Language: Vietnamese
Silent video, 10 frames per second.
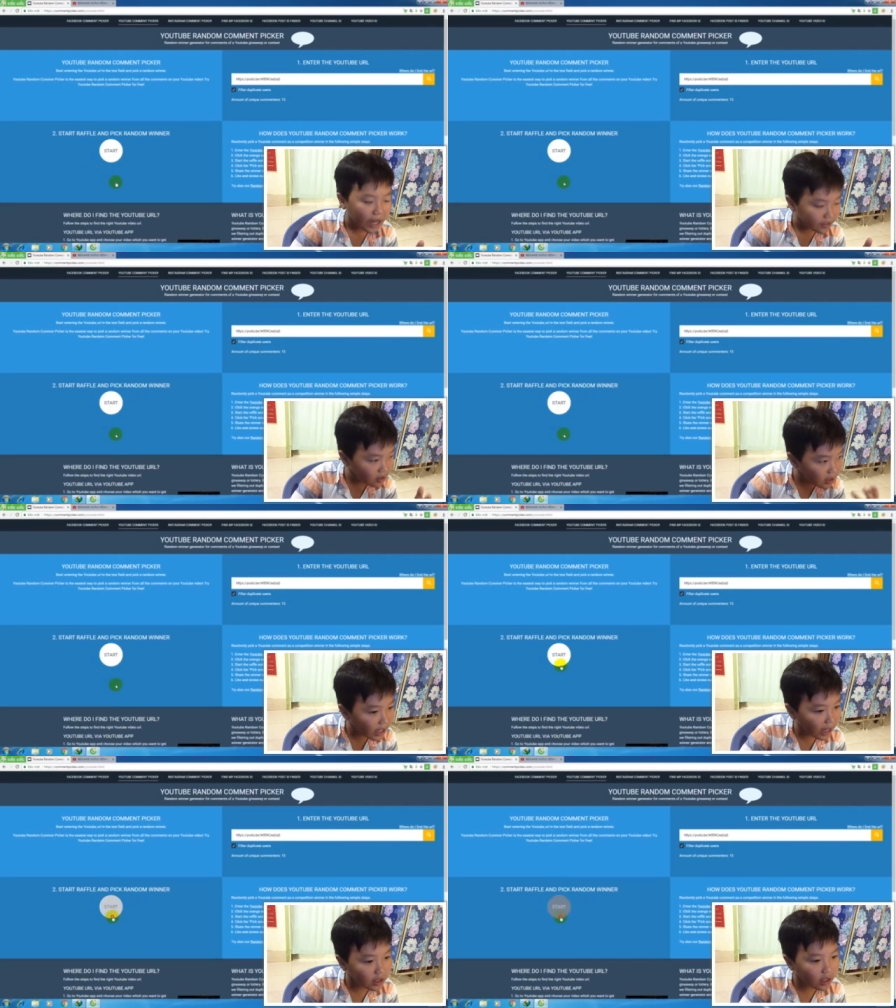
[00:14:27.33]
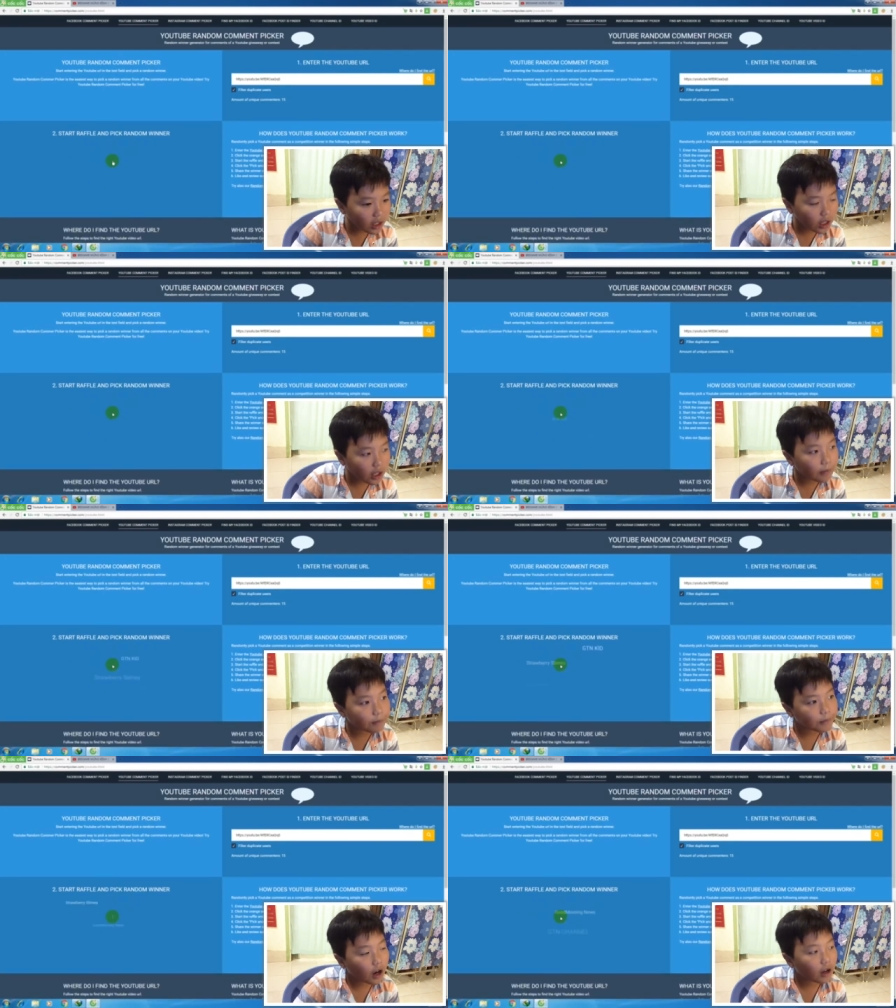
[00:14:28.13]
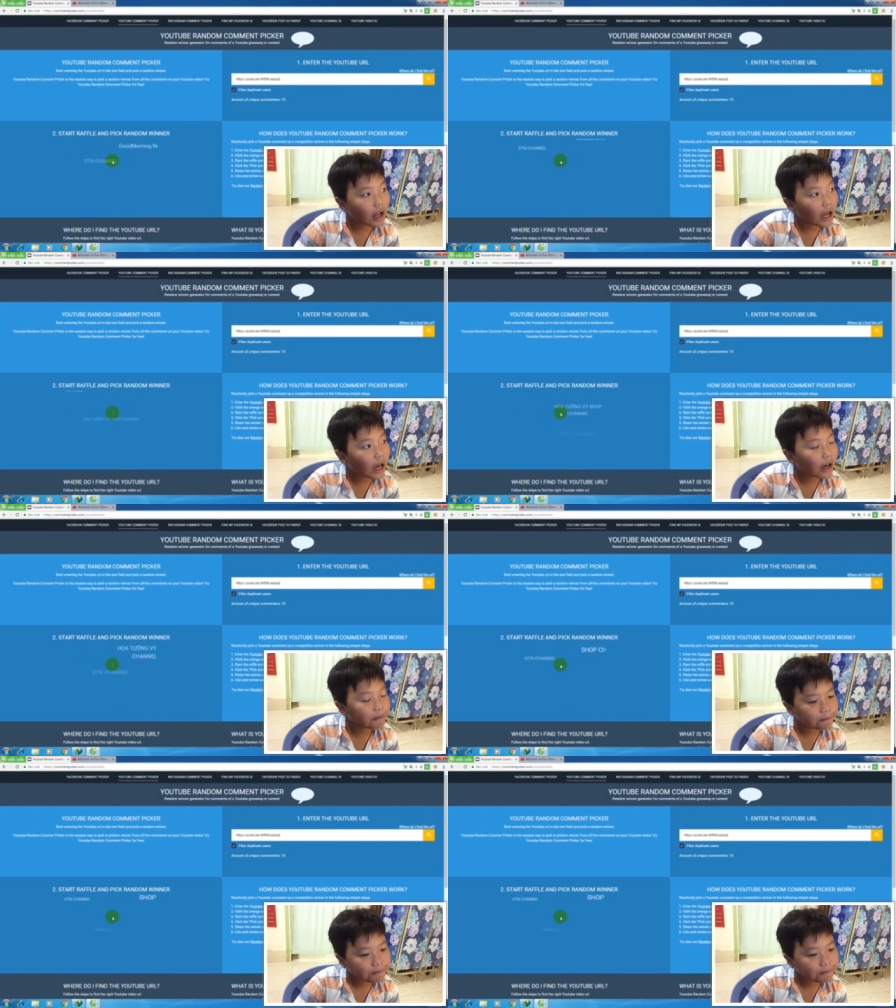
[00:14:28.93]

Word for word: trước khi anh uh, gọi là